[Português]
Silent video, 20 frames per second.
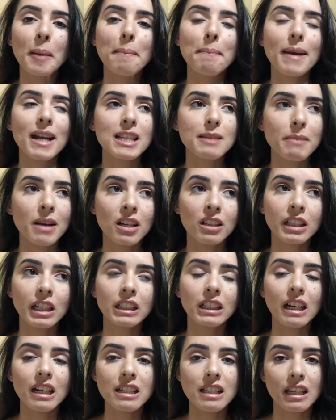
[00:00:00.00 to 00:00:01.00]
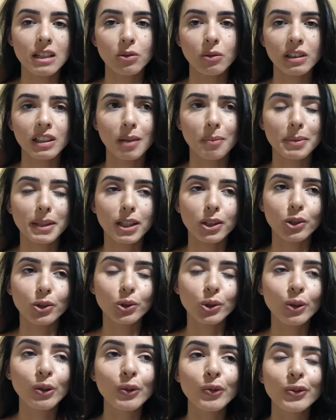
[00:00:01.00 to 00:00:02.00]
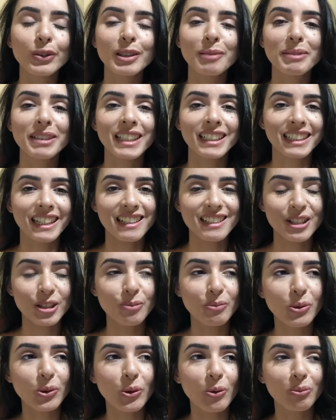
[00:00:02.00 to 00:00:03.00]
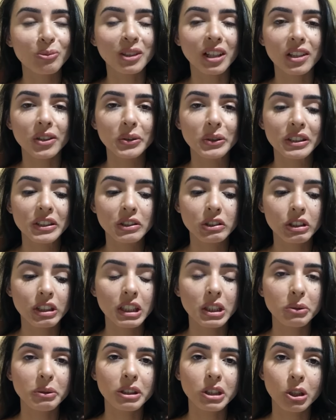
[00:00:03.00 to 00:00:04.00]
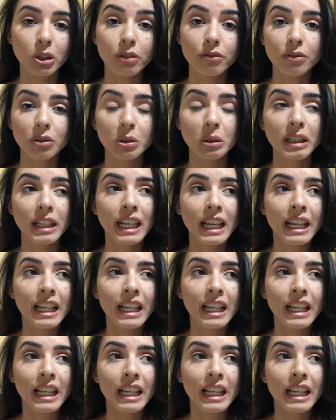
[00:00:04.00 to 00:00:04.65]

Mas Mario tá trazendo um adaptador novo, também tá trazendo meu computador antigo, então eu vou